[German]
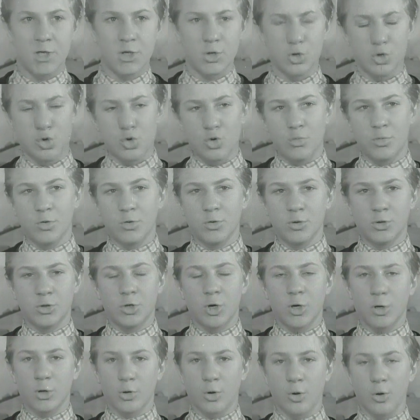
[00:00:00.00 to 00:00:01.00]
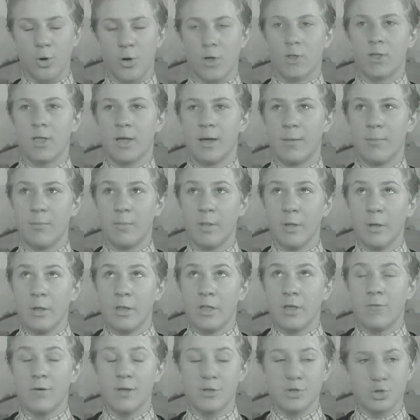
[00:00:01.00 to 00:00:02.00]
gegen Schubert und Sorg gehört haben,
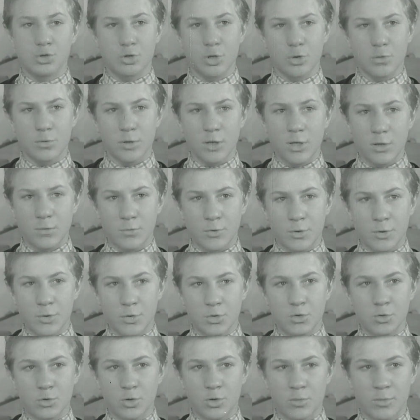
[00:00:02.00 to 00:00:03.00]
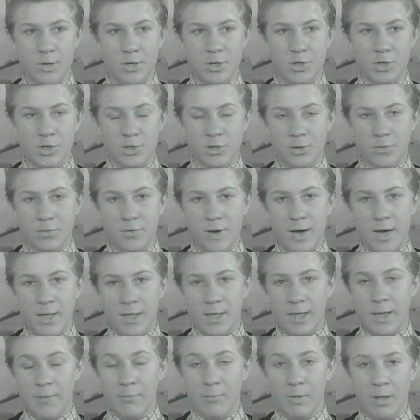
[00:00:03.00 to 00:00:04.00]
da werden sich doch viele von uns jungen Menschen
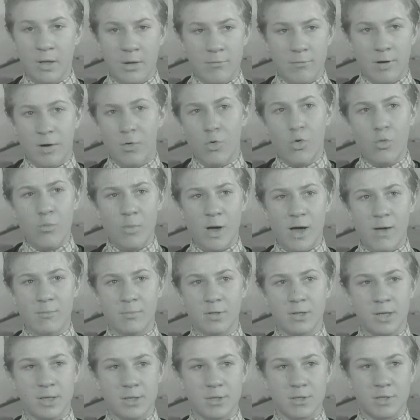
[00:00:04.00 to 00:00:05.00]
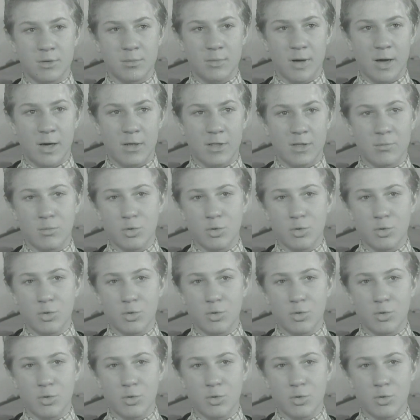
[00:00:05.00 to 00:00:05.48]
gefragt haben, warum haben die das gemacht?